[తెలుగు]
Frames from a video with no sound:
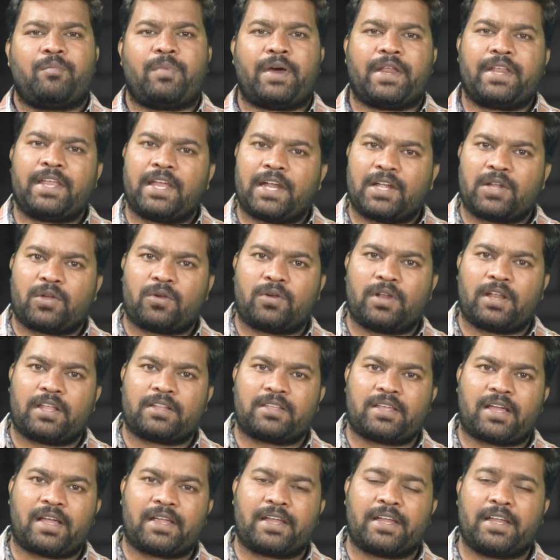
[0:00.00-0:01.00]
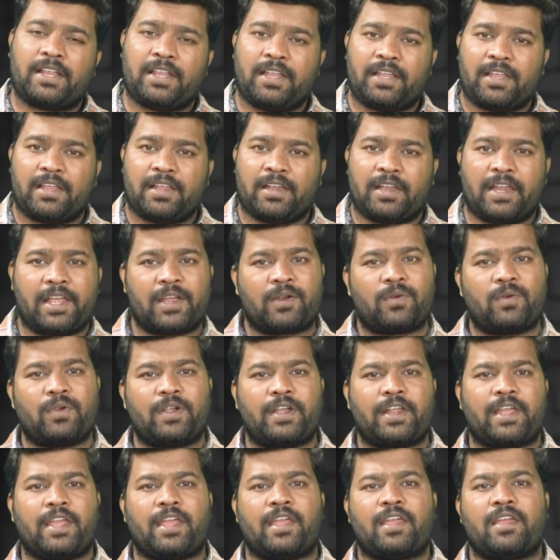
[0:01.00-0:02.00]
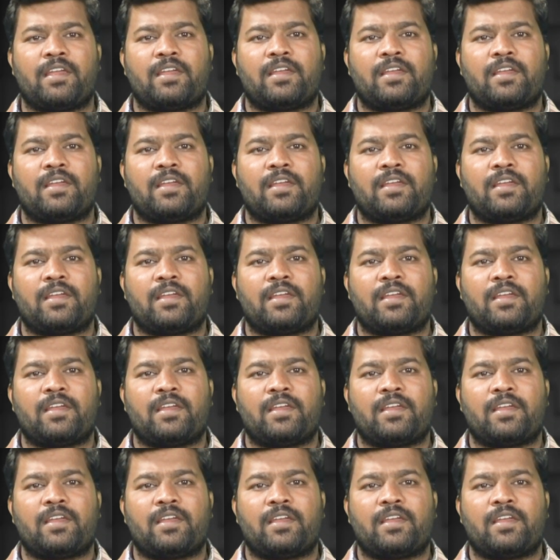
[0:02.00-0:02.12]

పర్యాటకుల తాకిడి లేకుంటే